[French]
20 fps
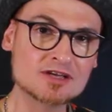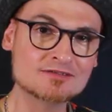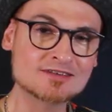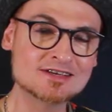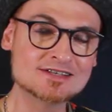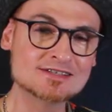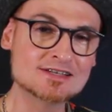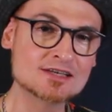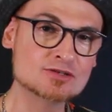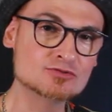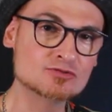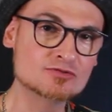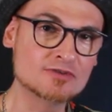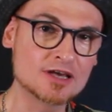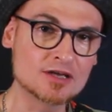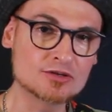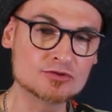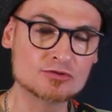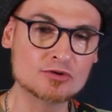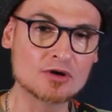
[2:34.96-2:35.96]
avez ces
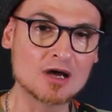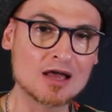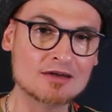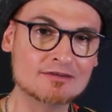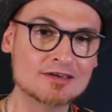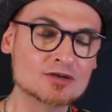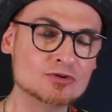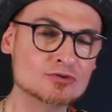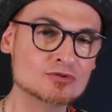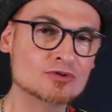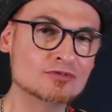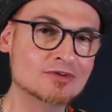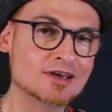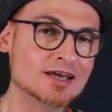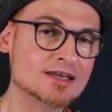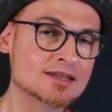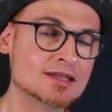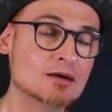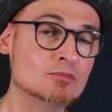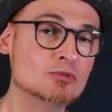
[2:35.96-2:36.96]
ouvertures avec une
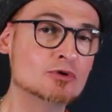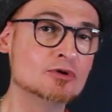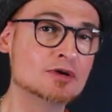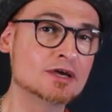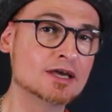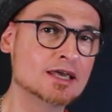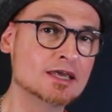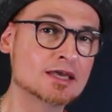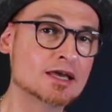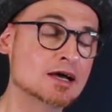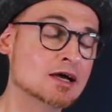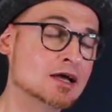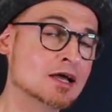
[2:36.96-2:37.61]
véritable grille